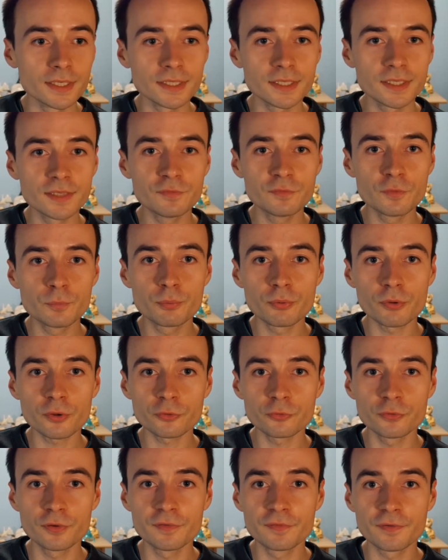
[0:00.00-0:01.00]
qui vous
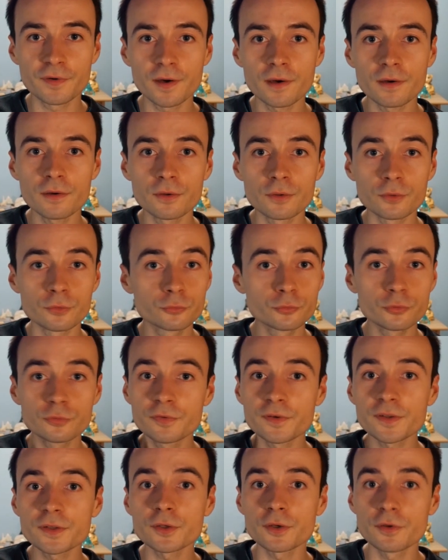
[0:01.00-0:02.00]
poursuivra euh, toute
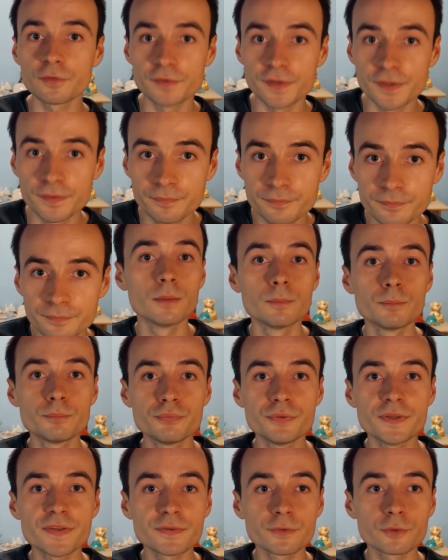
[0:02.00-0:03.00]
votre vie.
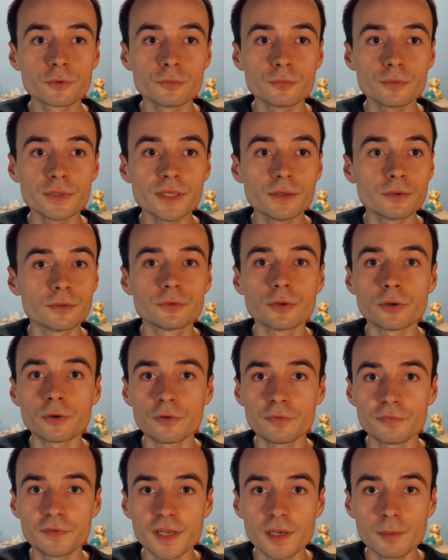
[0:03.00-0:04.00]
Puisque oui, euh, dans
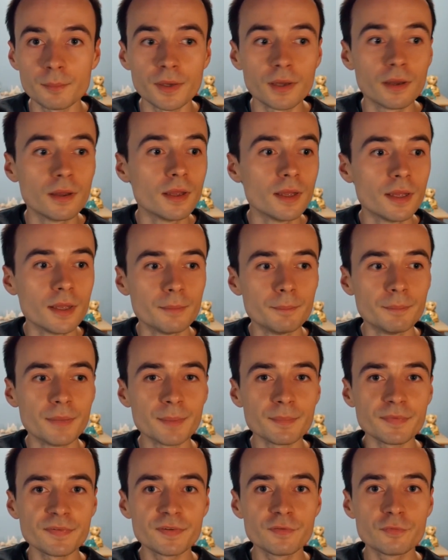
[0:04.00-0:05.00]
le film,
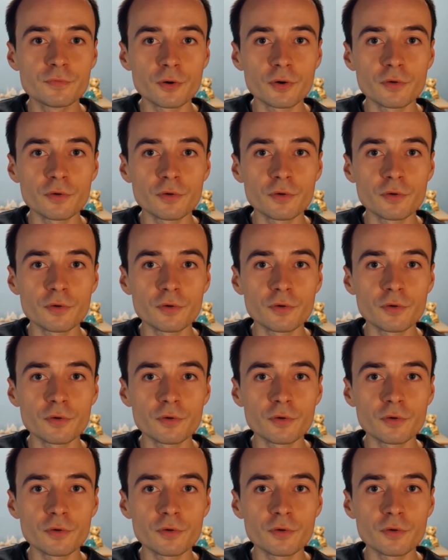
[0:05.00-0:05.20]
même si vous